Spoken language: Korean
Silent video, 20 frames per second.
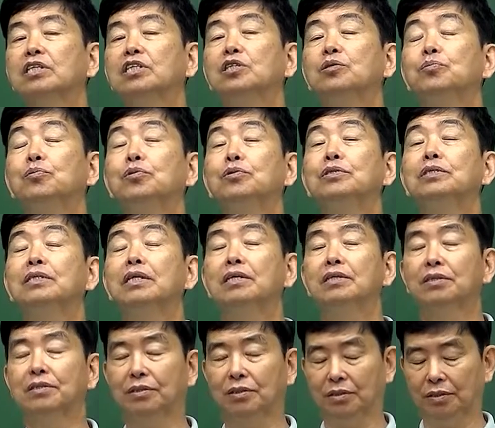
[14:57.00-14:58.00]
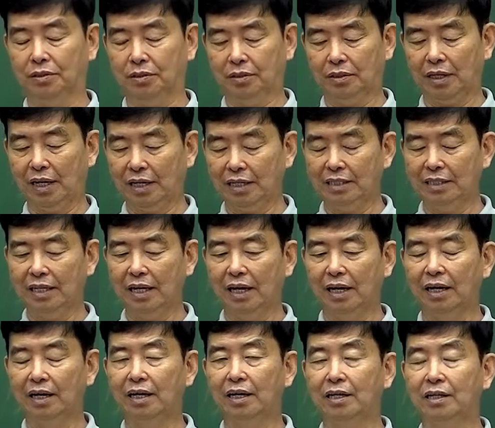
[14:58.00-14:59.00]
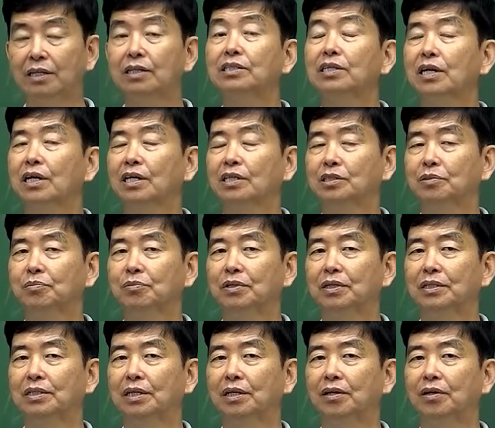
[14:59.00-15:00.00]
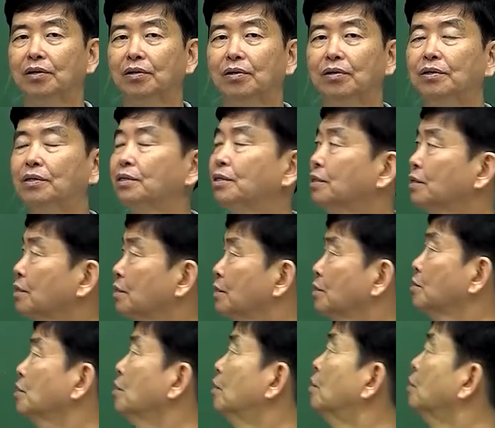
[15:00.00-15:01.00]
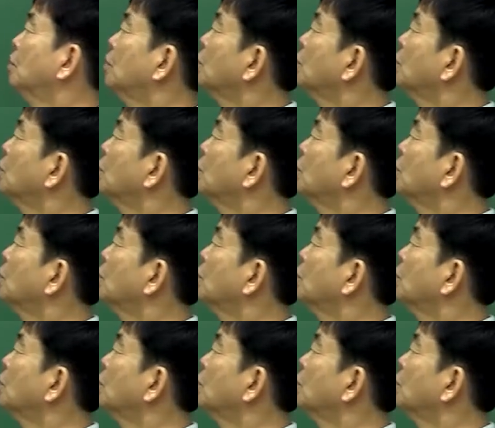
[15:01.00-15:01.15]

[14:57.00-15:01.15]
기본이 되는 당이다. 이렇게 생각하시면 되세요. 그래서